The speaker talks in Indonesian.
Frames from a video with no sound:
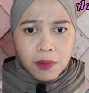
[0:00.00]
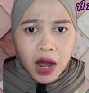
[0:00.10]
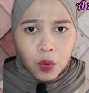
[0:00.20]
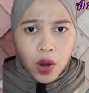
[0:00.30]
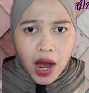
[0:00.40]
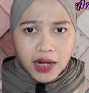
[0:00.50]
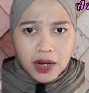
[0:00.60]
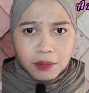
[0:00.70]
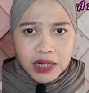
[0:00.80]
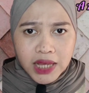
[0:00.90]
ke bawah
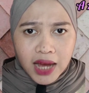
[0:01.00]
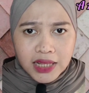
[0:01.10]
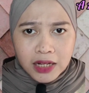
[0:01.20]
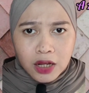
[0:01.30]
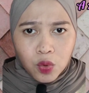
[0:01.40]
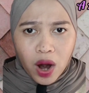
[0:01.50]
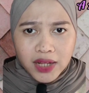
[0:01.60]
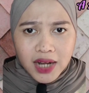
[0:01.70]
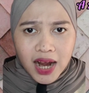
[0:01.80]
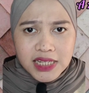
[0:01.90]
dan melihat ada
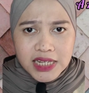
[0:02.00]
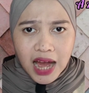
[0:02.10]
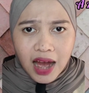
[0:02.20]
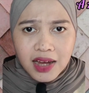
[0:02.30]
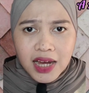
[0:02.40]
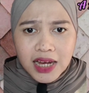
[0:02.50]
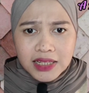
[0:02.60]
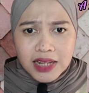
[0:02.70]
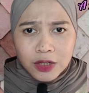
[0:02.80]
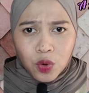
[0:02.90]
ruangan rahasia
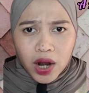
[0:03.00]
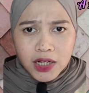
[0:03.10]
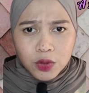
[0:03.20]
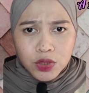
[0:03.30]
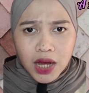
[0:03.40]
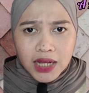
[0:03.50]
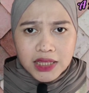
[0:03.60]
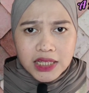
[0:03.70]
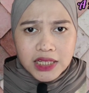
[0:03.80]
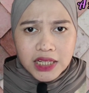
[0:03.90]
dan ruangan itu
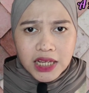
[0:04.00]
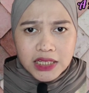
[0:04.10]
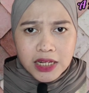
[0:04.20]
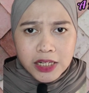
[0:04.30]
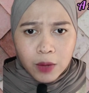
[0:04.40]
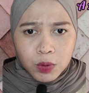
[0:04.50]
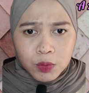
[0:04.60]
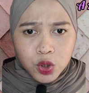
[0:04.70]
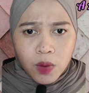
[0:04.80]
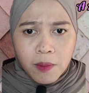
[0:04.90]
sangat dingin dan dia
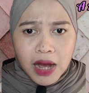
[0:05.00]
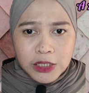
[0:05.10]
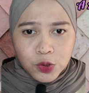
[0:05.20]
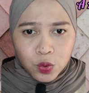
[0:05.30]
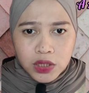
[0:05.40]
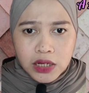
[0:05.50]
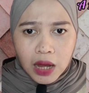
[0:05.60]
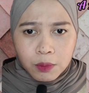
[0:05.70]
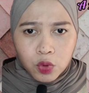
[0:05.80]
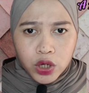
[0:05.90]
pun mencoba masuk
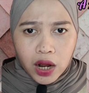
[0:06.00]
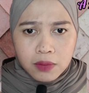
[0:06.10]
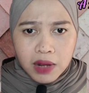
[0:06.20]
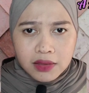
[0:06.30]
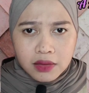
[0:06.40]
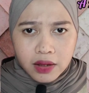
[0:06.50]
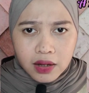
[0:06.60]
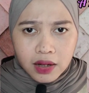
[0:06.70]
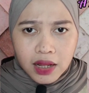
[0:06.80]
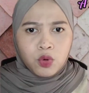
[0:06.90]
dengan menggunakan
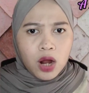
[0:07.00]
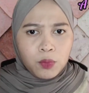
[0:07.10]
mantel. Ibu